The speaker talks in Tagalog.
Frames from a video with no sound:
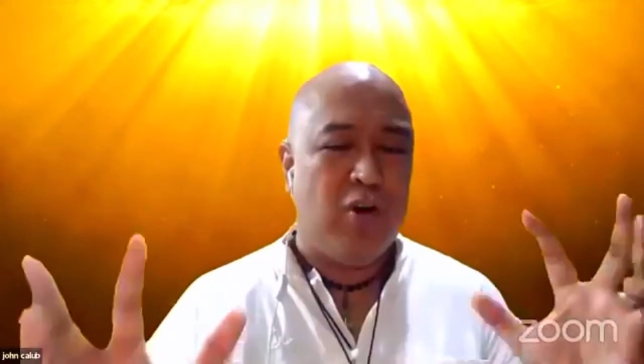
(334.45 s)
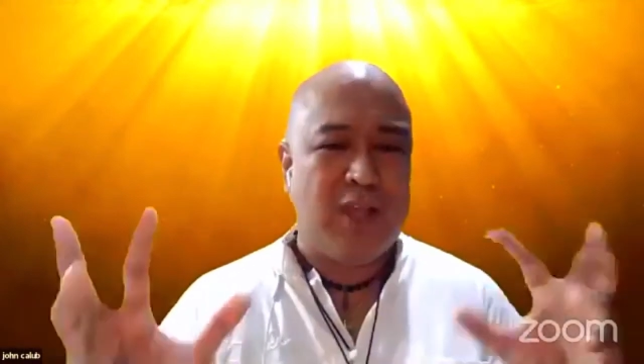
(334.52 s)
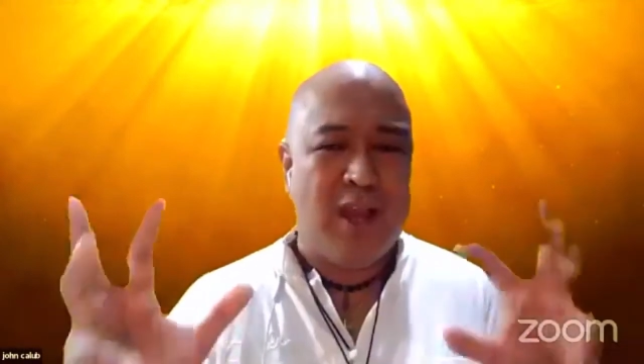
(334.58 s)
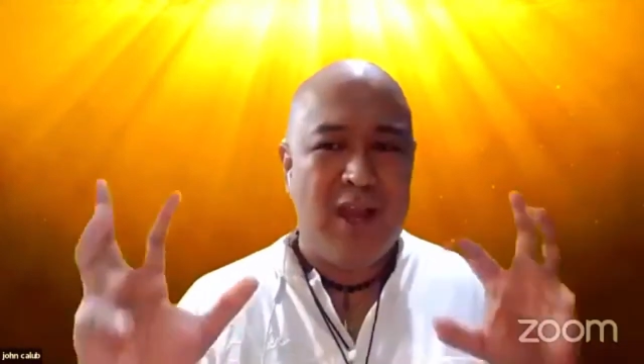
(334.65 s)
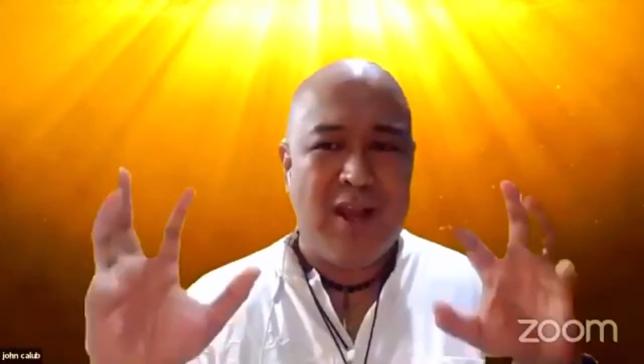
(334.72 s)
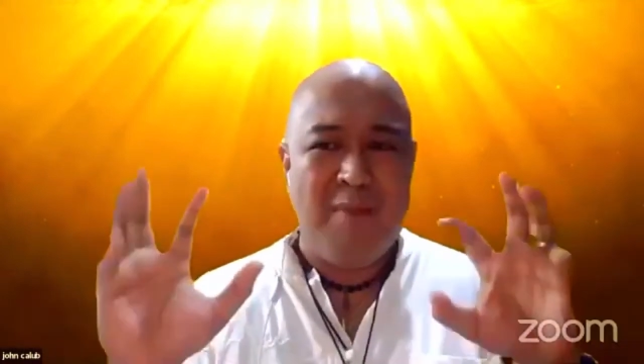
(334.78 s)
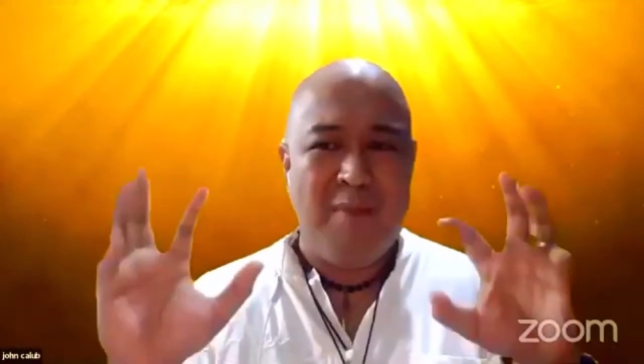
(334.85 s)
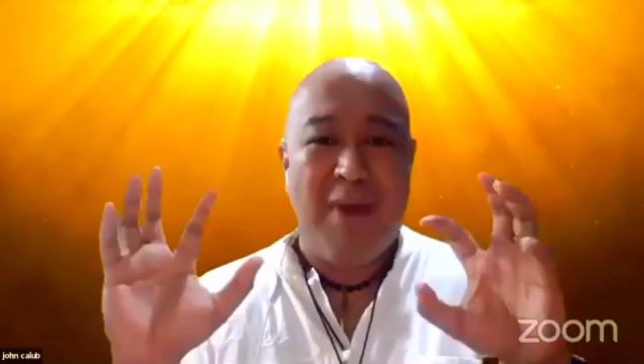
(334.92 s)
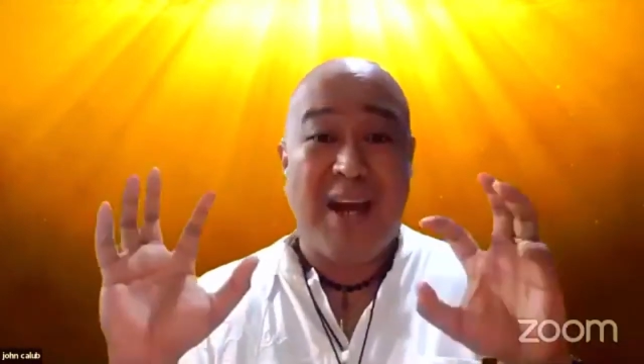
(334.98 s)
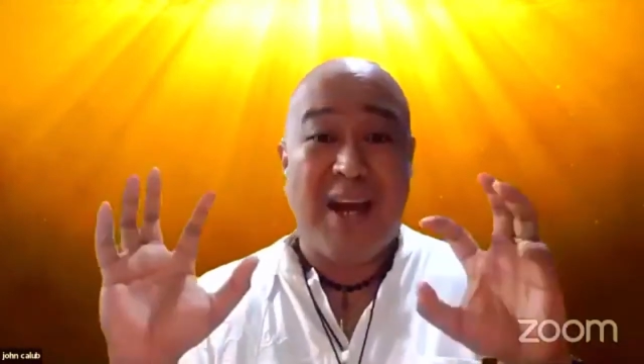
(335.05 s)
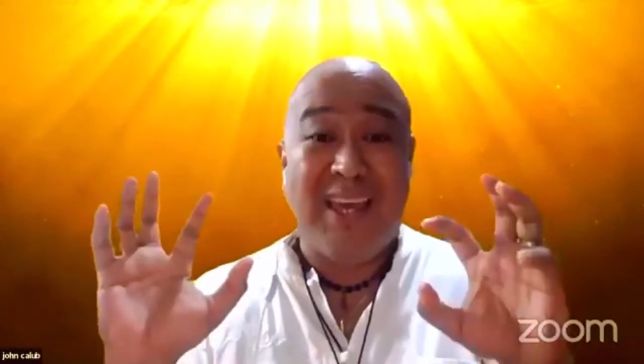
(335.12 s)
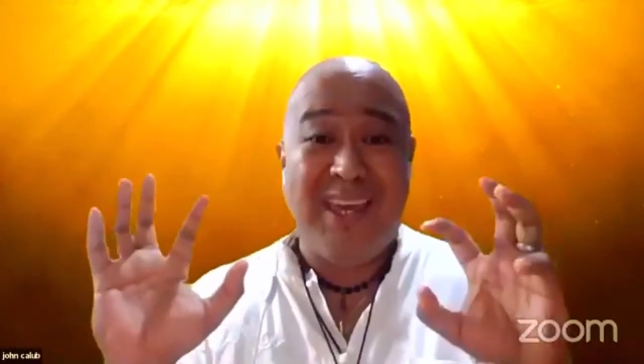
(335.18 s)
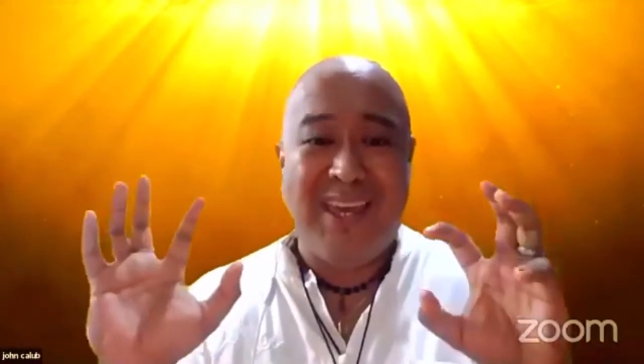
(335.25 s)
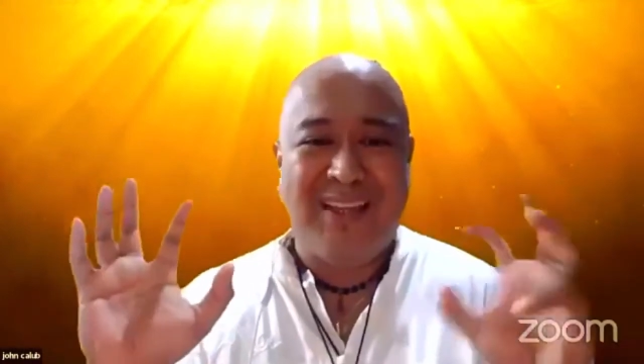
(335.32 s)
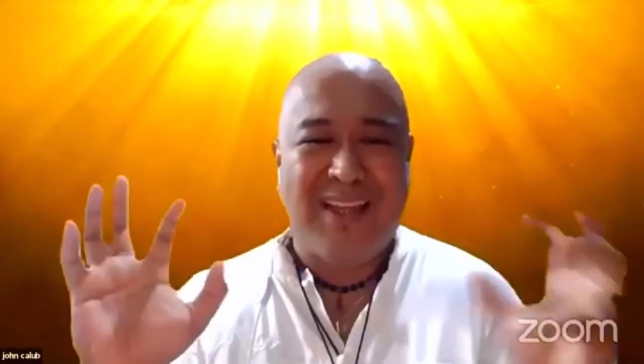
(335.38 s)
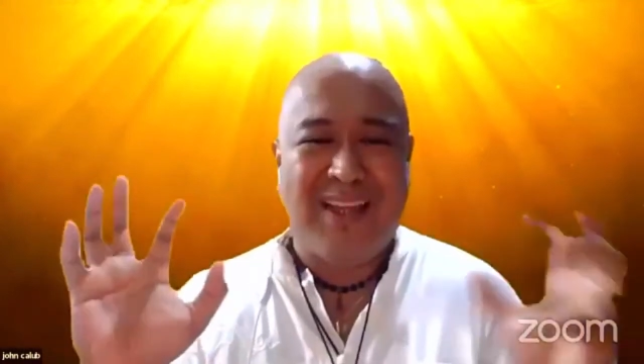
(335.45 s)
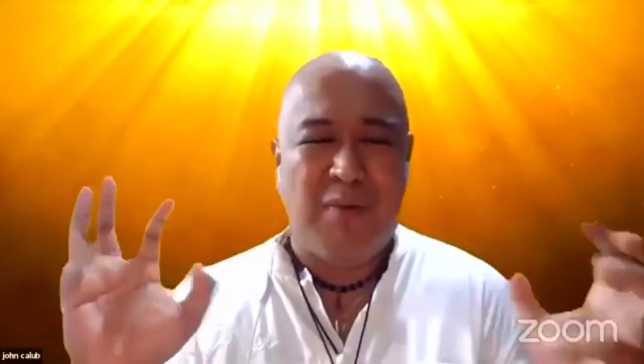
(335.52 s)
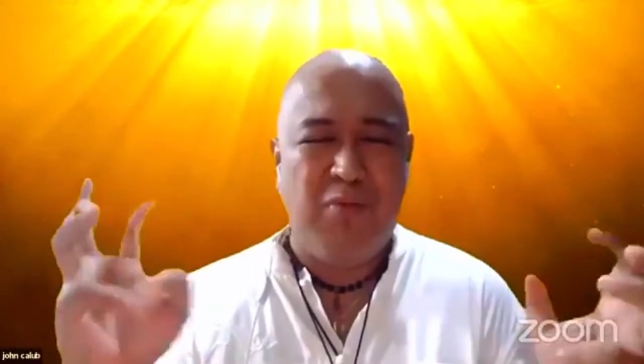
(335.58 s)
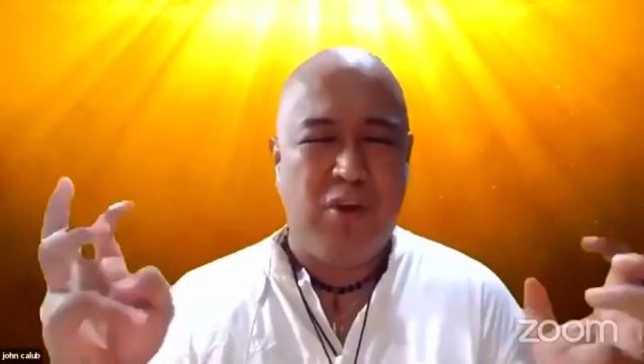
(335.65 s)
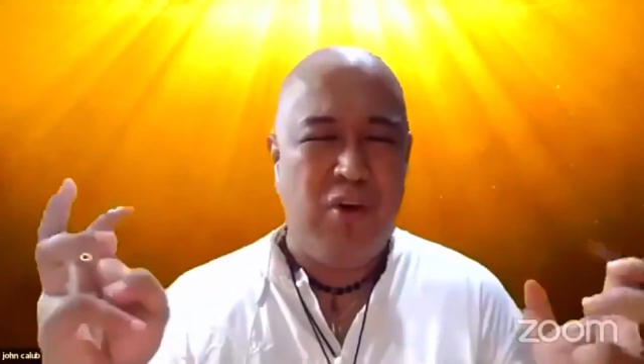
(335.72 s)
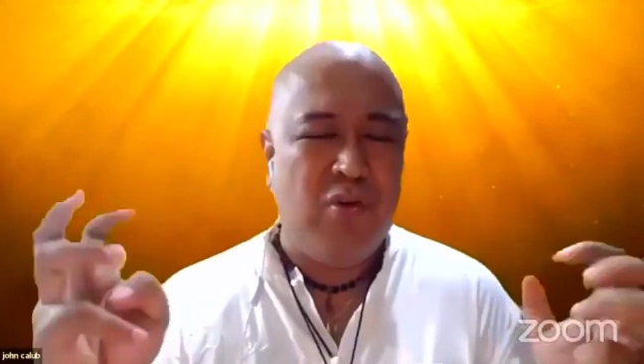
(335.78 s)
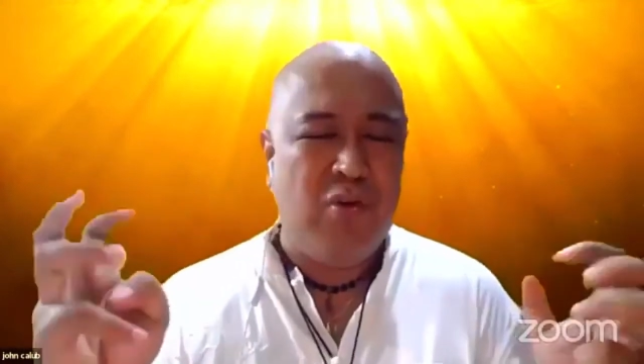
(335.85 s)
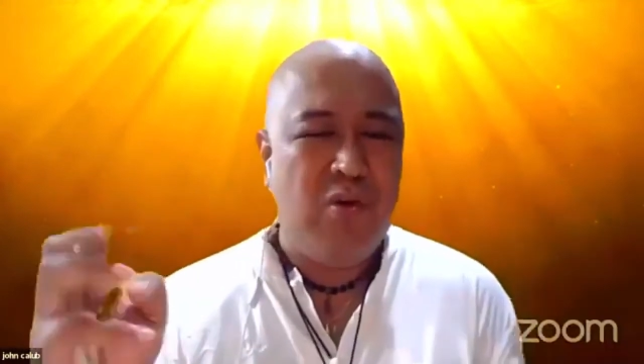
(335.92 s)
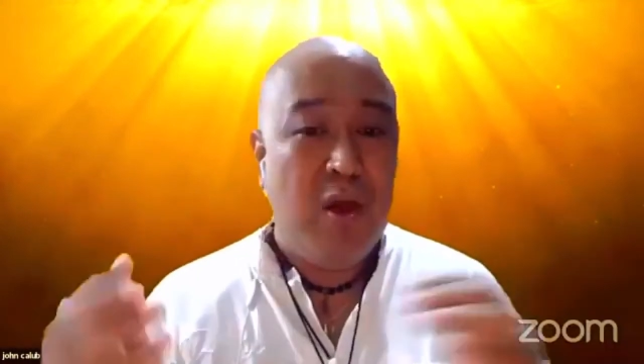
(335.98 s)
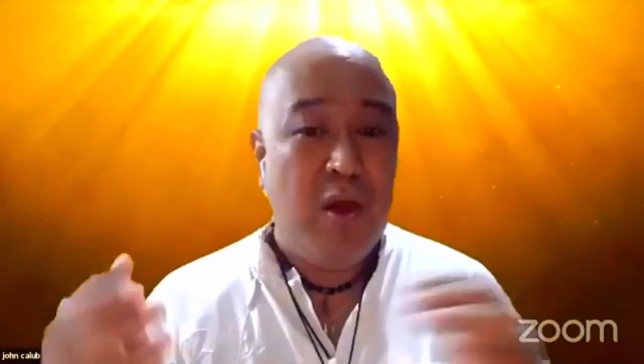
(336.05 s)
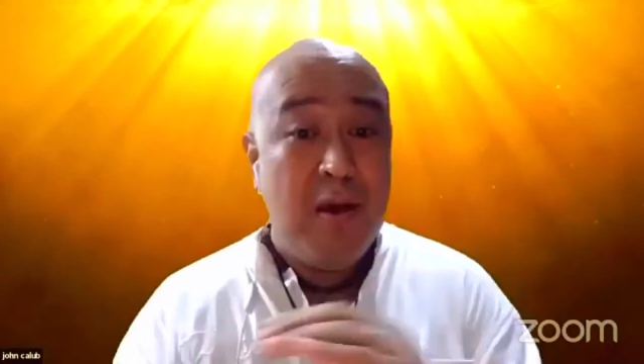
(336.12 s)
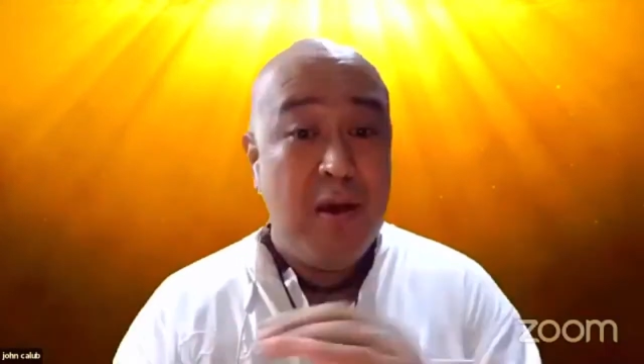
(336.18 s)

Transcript: talagang makikita mo yung,